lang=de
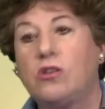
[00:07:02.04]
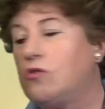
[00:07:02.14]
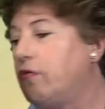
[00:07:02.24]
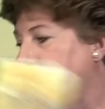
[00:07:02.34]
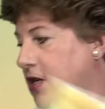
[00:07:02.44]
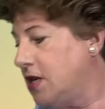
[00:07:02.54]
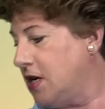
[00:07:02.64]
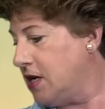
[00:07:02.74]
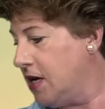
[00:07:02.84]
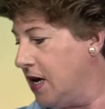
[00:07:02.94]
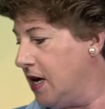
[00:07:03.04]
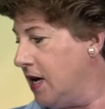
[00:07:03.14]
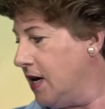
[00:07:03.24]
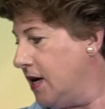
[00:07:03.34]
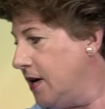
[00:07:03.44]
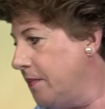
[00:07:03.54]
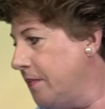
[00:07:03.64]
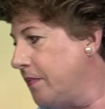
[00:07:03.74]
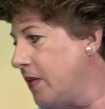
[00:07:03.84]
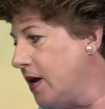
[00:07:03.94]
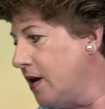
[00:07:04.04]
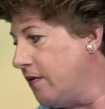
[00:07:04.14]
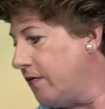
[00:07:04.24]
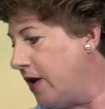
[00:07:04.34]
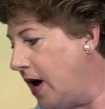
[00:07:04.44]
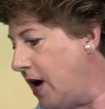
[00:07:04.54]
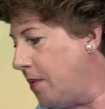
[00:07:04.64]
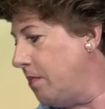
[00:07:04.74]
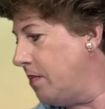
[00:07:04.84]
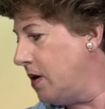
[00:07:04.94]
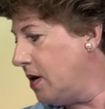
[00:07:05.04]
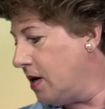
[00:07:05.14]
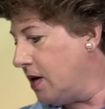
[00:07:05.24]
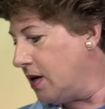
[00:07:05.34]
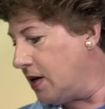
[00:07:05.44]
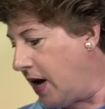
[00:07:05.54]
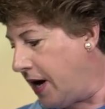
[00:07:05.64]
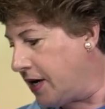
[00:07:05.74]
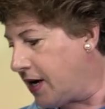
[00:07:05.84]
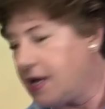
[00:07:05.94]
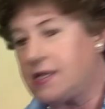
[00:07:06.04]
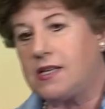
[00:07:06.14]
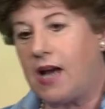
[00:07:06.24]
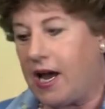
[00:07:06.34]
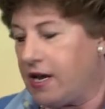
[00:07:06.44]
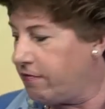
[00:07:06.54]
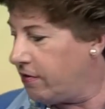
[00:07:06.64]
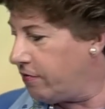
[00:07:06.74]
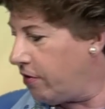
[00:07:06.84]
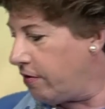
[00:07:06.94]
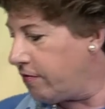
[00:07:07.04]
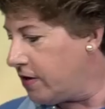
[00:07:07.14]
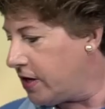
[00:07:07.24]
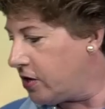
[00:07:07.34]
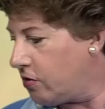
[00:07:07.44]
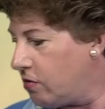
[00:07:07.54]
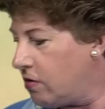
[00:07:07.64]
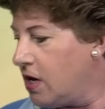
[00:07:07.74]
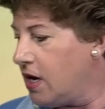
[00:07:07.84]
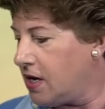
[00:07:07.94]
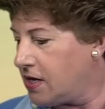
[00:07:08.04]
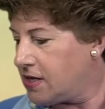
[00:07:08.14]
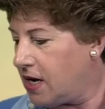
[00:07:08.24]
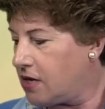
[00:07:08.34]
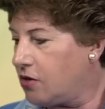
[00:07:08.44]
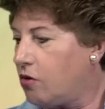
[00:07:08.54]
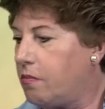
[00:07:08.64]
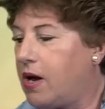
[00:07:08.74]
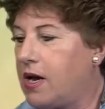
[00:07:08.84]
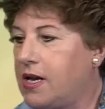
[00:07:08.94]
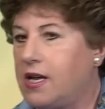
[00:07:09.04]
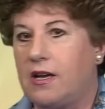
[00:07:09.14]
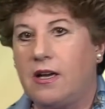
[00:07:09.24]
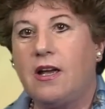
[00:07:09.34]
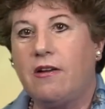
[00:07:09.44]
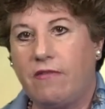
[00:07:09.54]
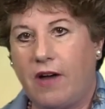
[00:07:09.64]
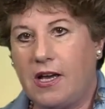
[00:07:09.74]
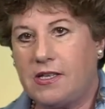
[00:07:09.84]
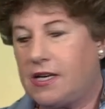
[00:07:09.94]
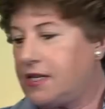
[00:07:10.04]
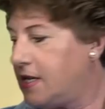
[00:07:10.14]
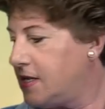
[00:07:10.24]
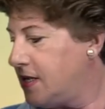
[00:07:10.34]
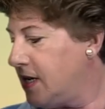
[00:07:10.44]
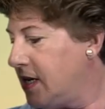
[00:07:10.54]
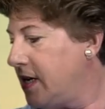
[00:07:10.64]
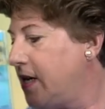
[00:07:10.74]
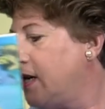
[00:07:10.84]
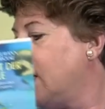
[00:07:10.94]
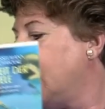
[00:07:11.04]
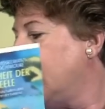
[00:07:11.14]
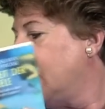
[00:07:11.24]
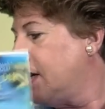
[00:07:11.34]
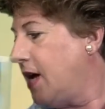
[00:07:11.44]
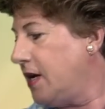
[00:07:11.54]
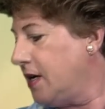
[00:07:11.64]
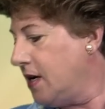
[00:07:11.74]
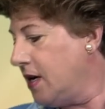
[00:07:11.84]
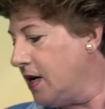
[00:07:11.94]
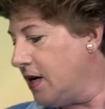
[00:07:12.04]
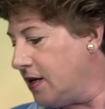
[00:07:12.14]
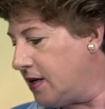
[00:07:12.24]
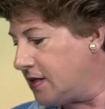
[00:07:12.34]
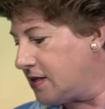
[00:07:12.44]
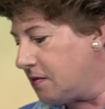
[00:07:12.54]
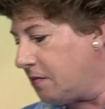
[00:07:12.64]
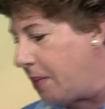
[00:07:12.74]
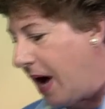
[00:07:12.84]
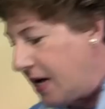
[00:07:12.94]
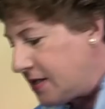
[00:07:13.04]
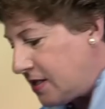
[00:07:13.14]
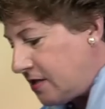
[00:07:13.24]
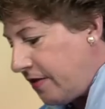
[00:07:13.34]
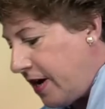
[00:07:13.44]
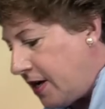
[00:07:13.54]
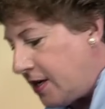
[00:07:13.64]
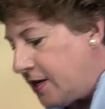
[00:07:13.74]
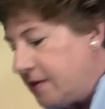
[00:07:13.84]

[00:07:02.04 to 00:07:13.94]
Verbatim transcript: so wichtig. Ähm, wir haben ja eine ganze Reihe von Veröffentlichungen. Ich sage nochmal hier Weisheit der Seele, dann das Basiswerk